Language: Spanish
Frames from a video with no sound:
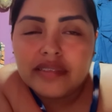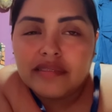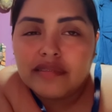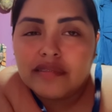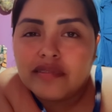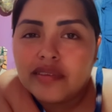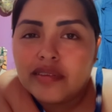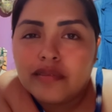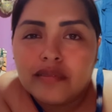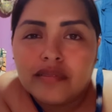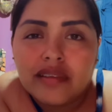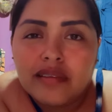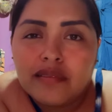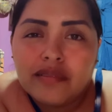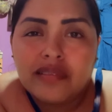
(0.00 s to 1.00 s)
yo digo, o
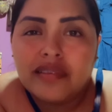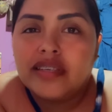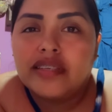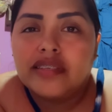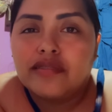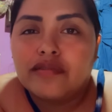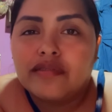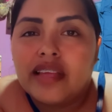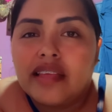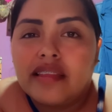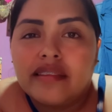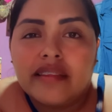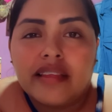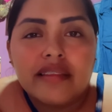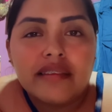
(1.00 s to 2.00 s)
sea, yo no les he hecho nada
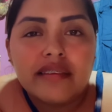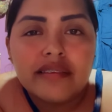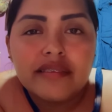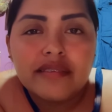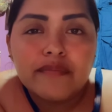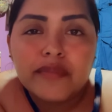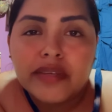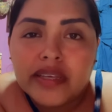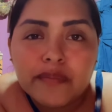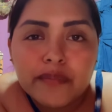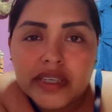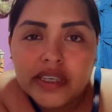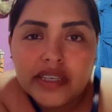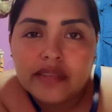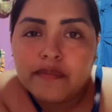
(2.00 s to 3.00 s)
a nadie que me
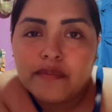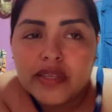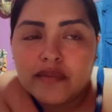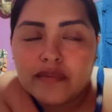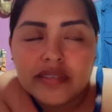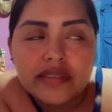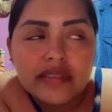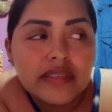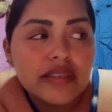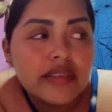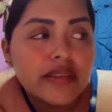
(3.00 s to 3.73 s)
queden viendo así.